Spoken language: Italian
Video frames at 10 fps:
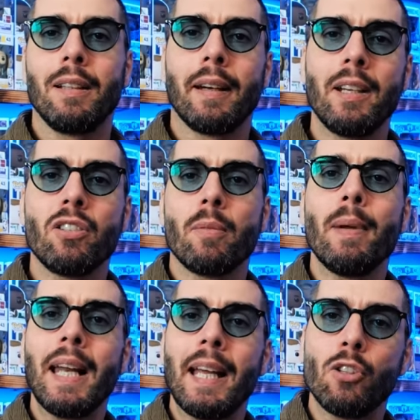del risk
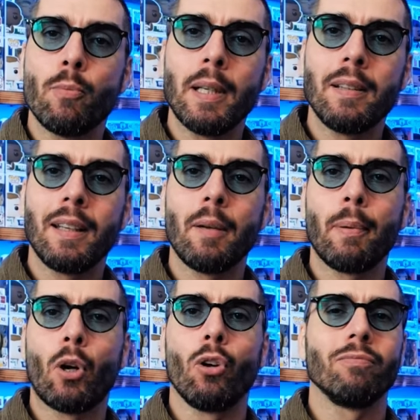management che
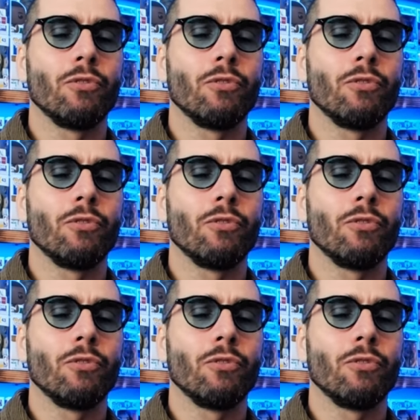però